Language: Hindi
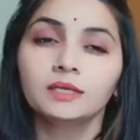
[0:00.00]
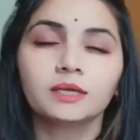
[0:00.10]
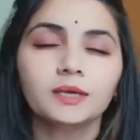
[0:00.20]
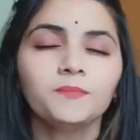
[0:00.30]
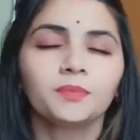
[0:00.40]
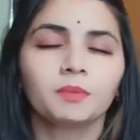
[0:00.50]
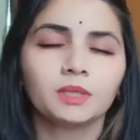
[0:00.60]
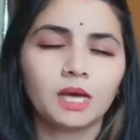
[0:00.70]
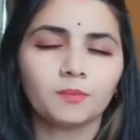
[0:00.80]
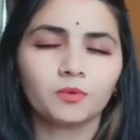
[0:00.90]
ठीक है
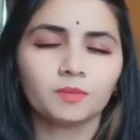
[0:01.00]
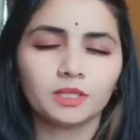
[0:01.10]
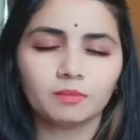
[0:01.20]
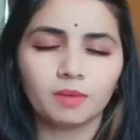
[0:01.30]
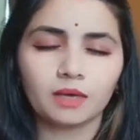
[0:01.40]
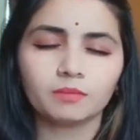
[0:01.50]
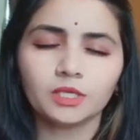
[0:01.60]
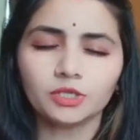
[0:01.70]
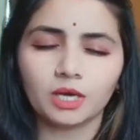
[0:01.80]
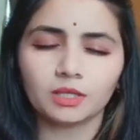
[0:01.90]
बस आपको अपने दिमाग
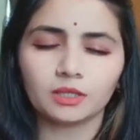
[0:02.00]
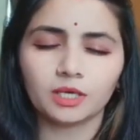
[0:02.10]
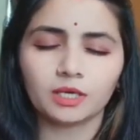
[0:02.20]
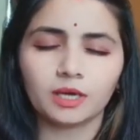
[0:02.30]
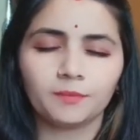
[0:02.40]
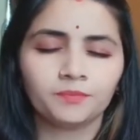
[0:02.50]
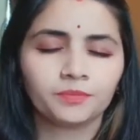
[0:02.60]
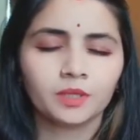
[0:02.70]
में शांति रखना है